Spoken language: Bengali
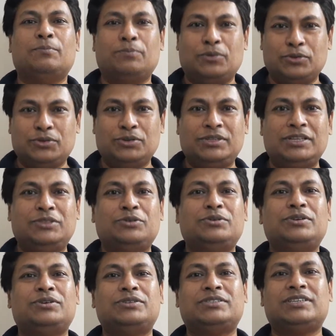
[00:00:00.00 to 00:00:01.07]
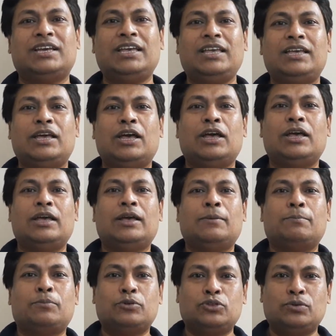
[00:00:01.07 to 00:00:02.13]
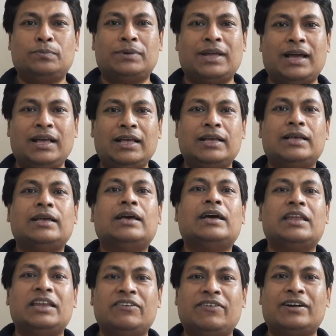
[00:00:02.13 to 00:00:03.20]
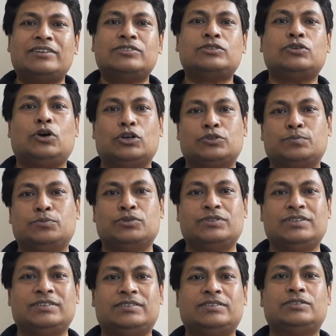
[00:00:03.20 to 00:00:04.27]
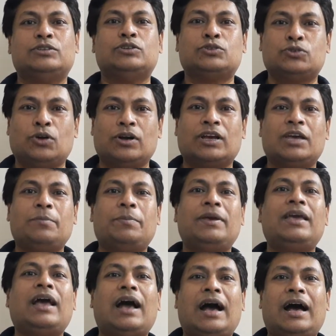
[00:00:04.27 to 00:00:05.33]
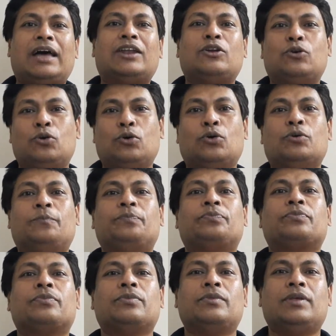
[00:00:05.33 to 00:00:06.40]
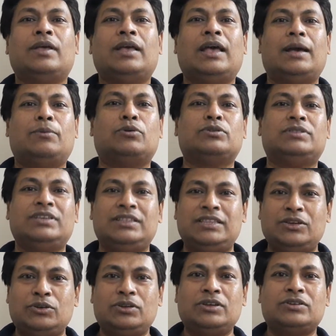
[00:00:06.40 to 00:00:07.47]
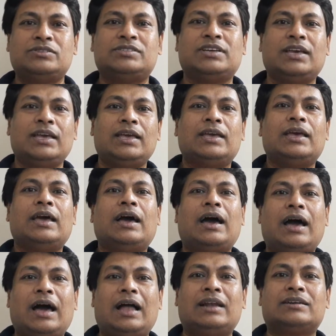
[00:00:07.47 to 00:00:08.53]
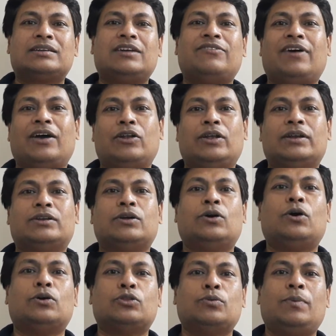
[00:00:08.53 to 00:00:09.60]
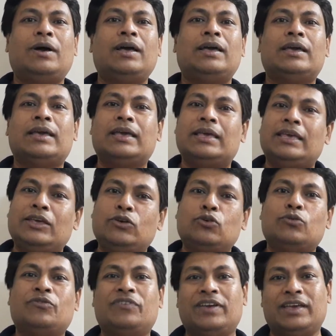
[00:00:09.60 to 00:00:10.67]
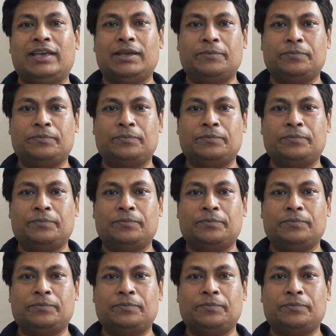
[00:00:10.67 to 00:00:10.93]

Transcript: পদ্ধতি দুটি হচ্ছে প্রথমটা রিভার্স অসমোসিস সংক্ষেপে আর ও এবং দ্বিতীয়টি হচ্ছে আলট্রাভায়োলেট অথবা ইউভি